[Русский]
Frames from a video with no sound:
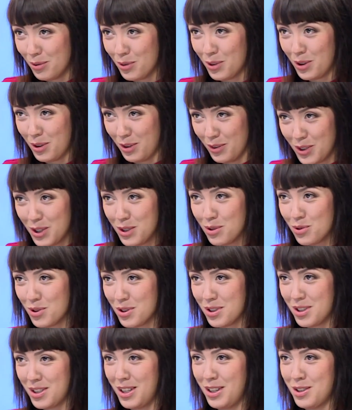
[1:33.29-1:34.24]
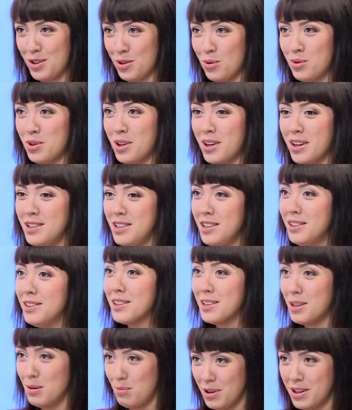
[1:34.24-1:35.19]
вот это, вот это уже состоится, кто-то родил,
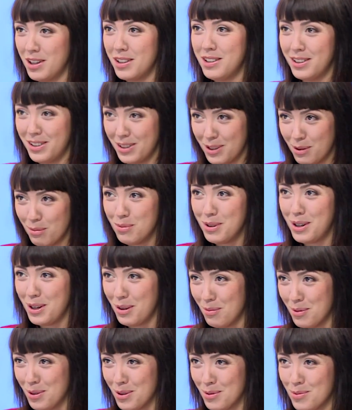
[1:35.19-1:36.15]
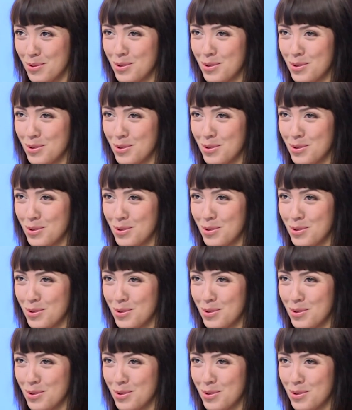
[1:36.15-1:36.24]
если приходил к нам беременным.